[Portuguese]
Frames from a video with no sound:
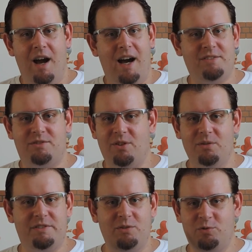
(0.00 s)
a
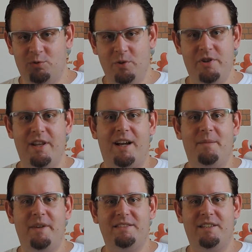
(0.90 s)
solução surge na
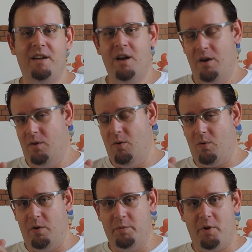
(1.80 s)
cabeça
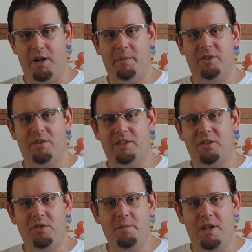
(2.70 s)
ou quando o programador está
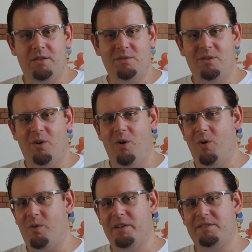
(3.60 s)
dormindo
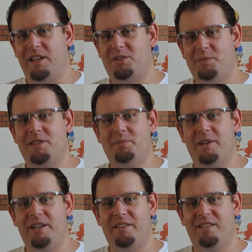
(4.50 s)
ou quando está tomando
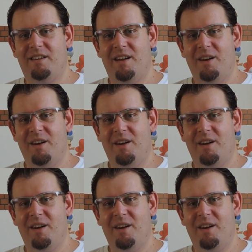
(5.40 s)
banho.